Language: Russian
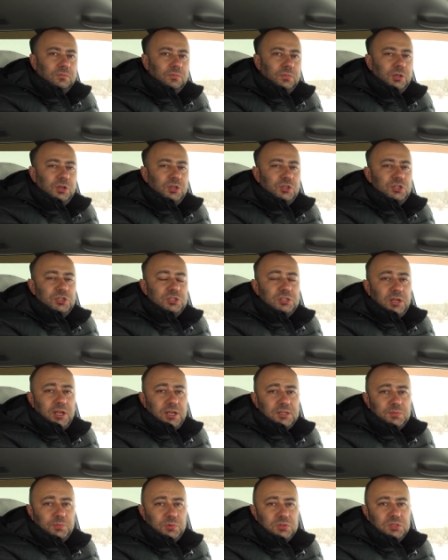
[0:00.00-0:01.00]

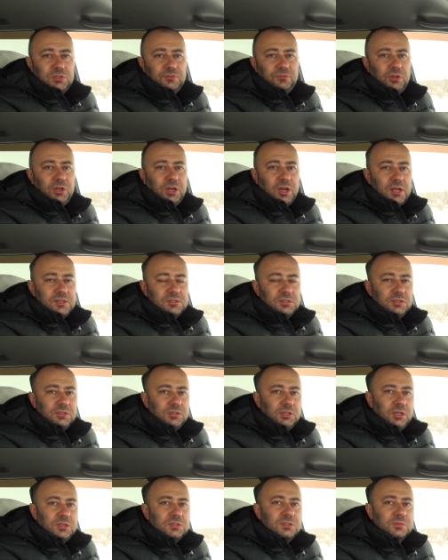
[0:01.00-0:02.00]
Перечислять спецификации
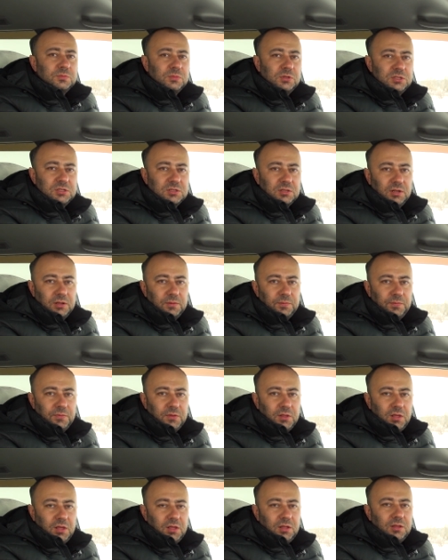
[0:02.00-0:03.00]
нет смысла,
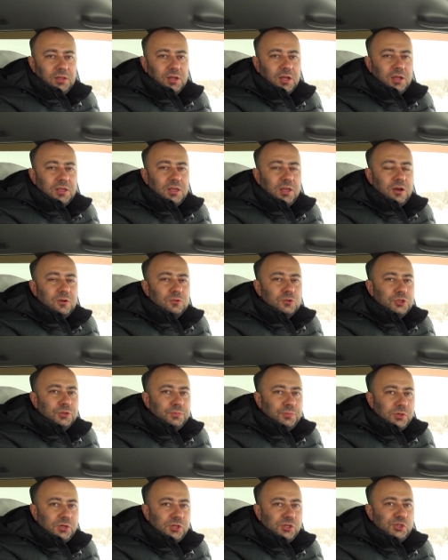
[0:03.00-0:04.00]
так как я
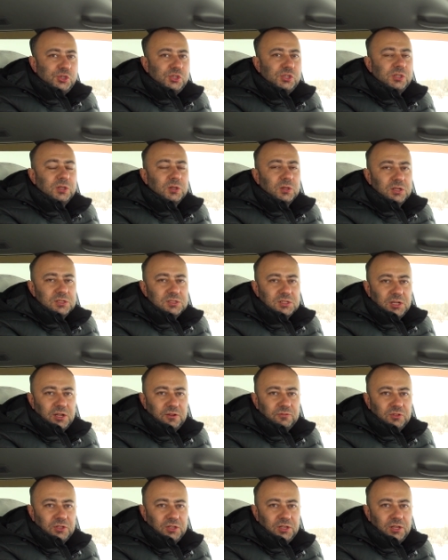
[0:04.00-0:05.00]
уже перечислил
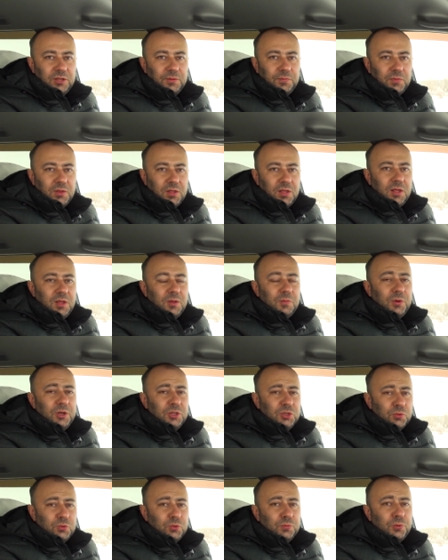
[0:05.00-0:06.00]
основные.
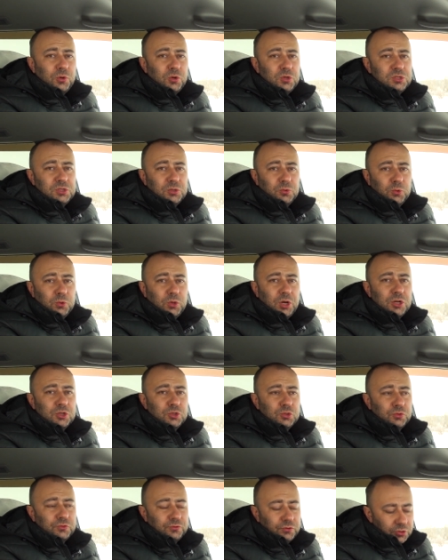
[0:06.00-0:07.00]
Поэтому просто
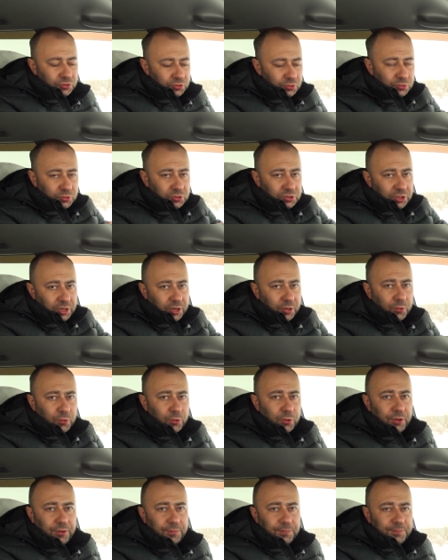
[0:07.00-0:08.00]
укажу внизу
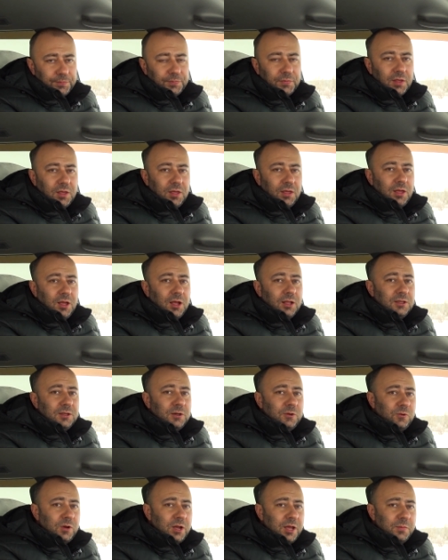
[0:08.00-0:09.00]
строкой.
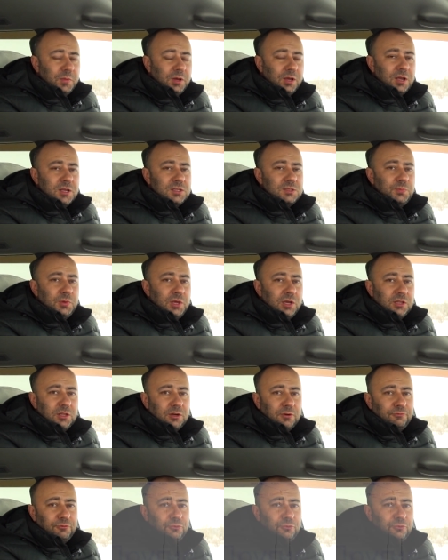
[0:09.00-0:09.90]
Открываем экоспектр